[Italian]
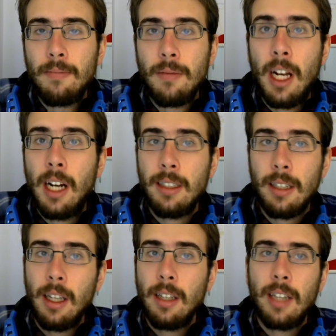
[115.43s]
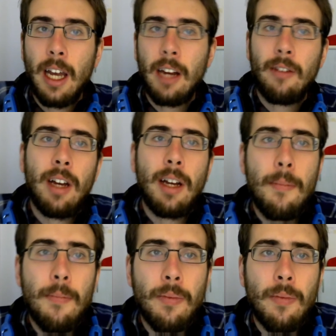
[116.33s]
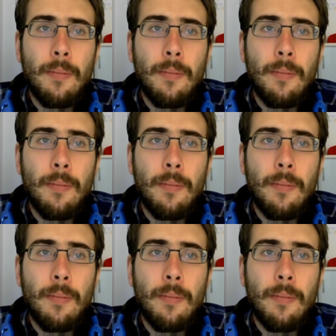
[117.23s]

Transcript: nella lista dei server.